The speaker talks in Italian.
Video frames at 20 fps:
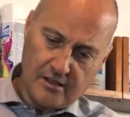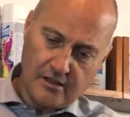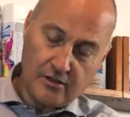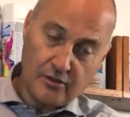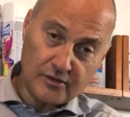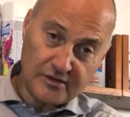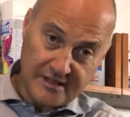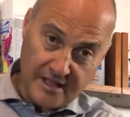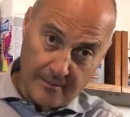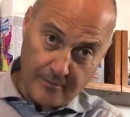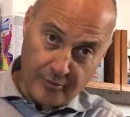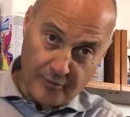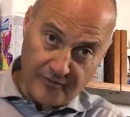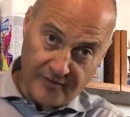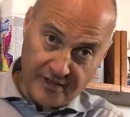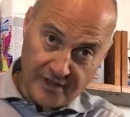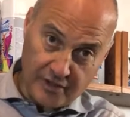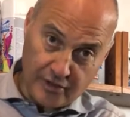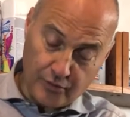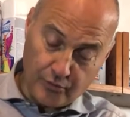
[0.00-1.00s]
lo stampo
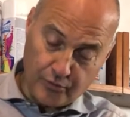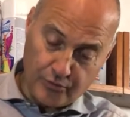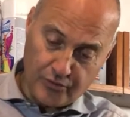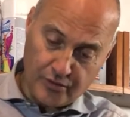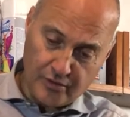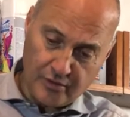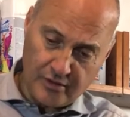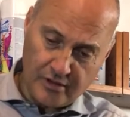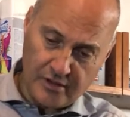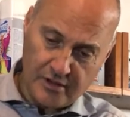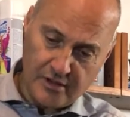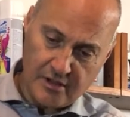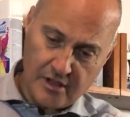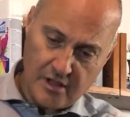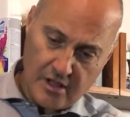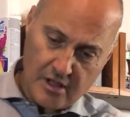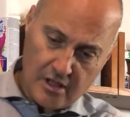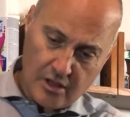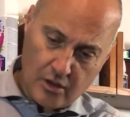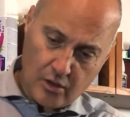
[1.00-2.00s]
viene chiuso
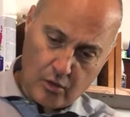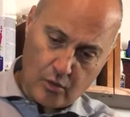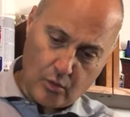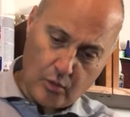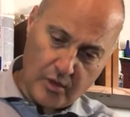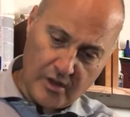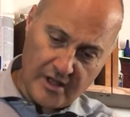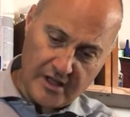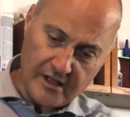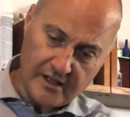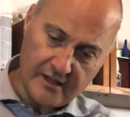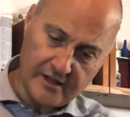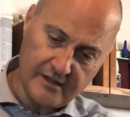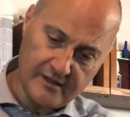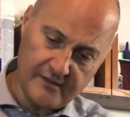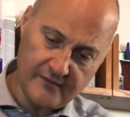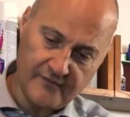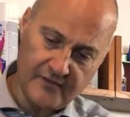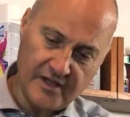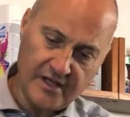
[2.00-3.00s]
qui
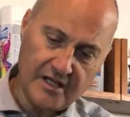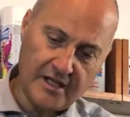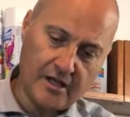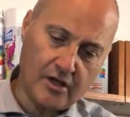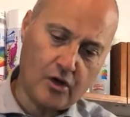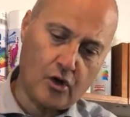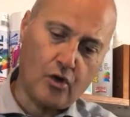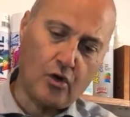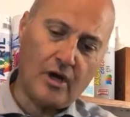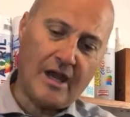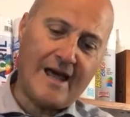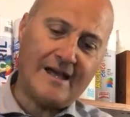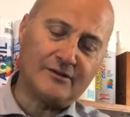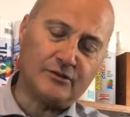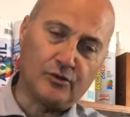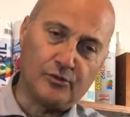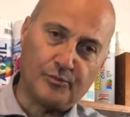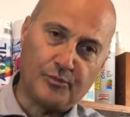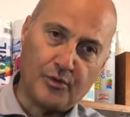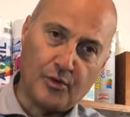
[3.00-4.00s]
viene
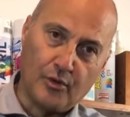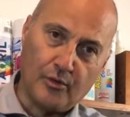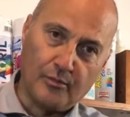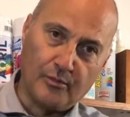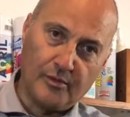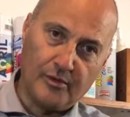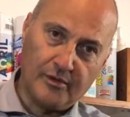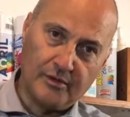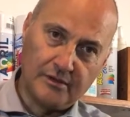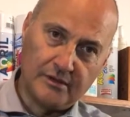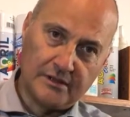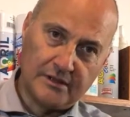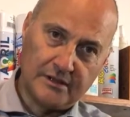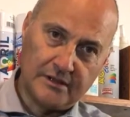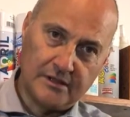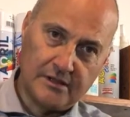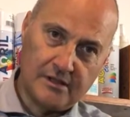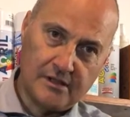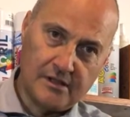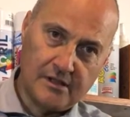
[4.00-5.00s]
colato il piombo
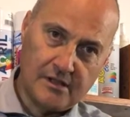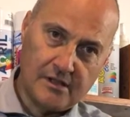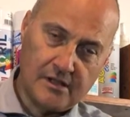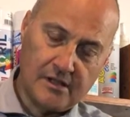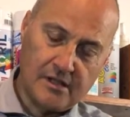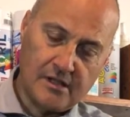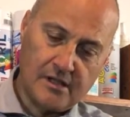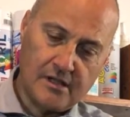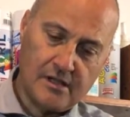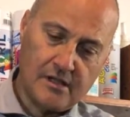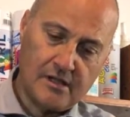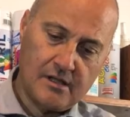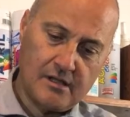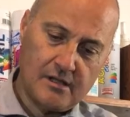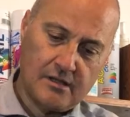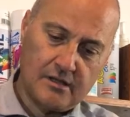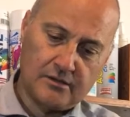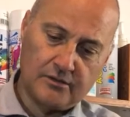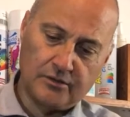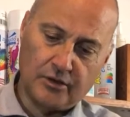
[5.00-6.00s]

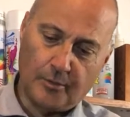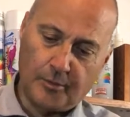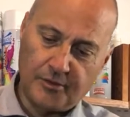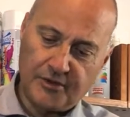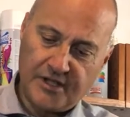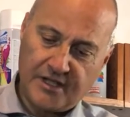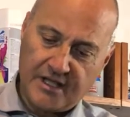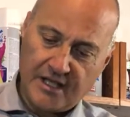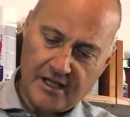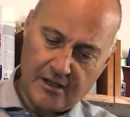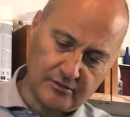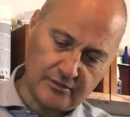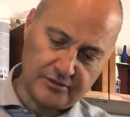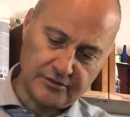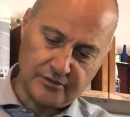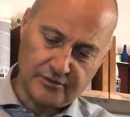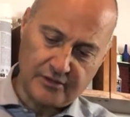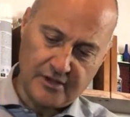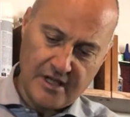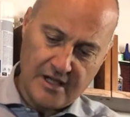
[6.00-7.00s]
dopodiché
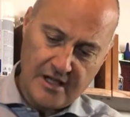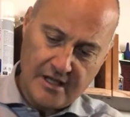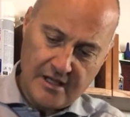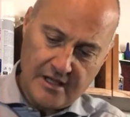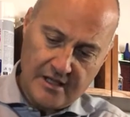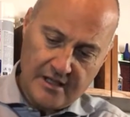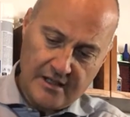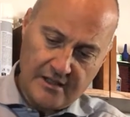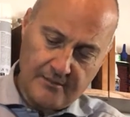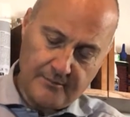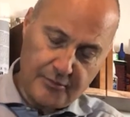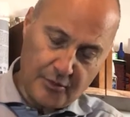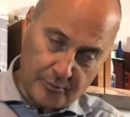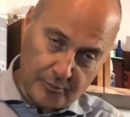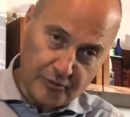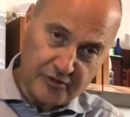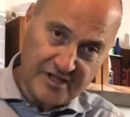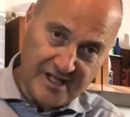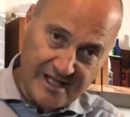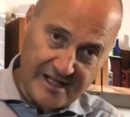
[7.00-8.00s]
quando il
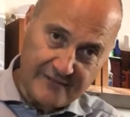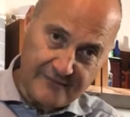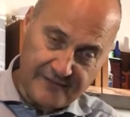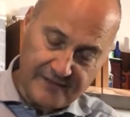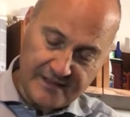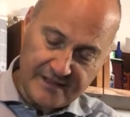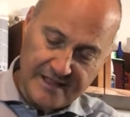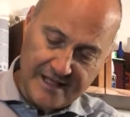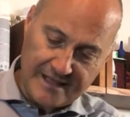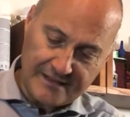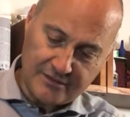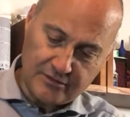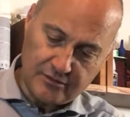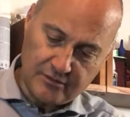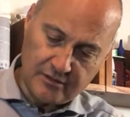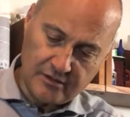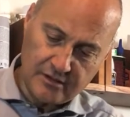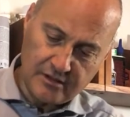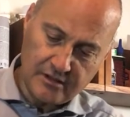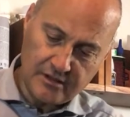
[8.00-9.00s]
piombo si è
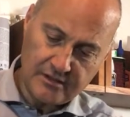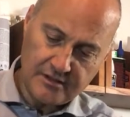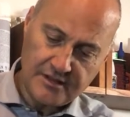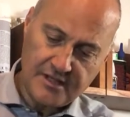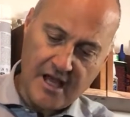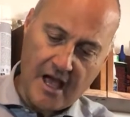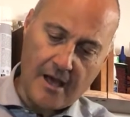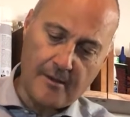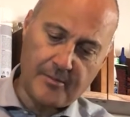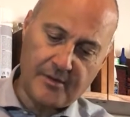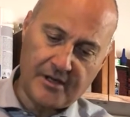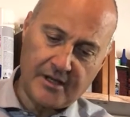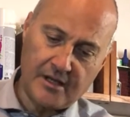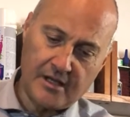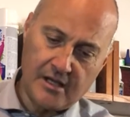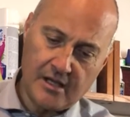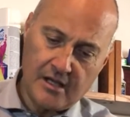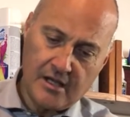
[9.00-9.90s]
raffreddato si apre